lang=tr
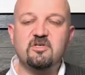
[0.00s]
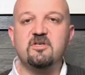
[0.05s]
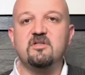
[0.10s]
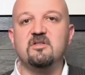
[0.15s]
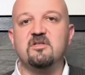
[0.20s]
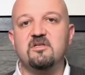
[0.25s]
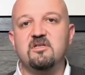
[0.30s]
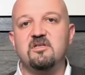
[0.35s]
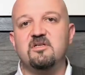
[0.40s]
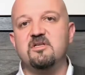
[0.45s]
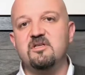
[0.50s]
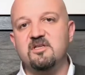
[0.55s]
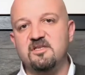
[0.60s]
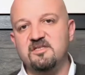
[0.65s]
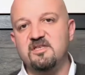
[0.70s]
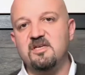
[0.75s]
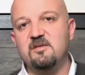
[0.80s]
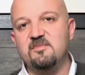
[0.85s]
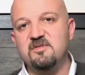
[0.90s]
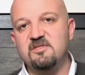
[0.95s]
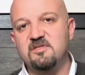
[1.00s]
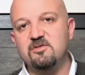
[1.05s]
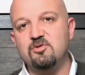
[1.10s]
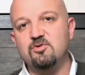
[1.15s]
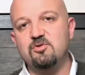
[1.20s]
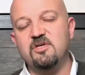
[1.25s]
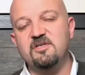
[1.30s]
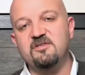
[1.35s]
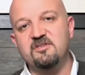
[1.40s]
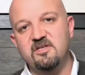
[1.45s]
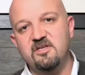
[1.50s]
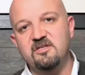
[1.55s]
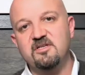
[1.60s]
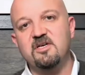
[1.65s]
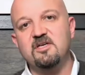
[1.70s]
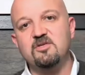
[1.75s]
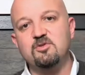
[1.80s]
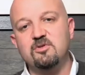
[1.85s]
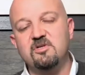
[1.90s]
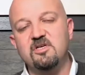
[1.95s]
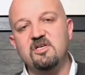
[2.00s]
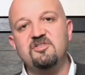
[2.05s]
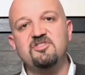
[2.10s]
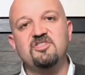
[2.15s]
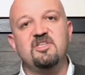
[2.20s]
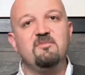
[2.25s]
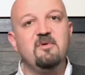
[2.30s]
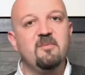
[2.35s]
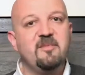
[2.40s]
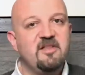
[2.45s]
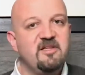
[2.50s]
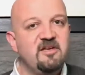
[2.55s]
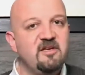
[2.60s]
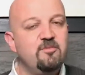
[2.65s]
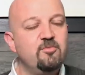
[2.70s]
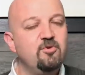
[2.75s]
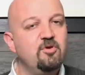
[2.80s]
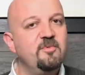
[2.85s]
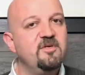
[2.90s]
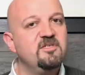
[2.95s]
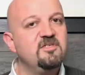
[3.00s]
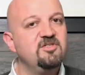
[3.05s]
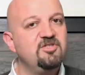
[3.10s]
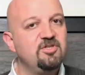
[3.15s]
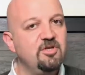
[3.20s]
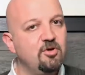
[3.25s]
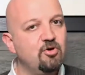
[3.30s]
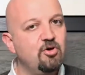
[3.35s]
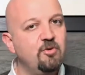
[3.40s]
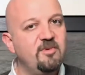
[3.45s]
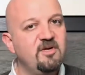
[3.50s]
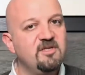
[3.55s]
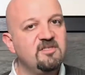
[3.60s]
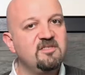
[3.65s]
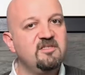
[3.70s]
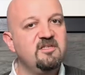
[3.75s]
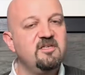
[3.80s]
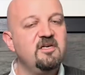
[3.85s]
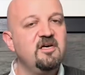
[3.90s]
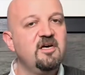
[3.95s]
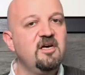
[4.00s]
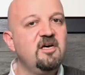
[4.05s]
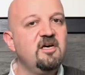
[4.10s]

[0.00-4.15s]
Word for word: kıllılığının azalması suretiyle daha sonra işte memelerin büyümesi, jinekomasti,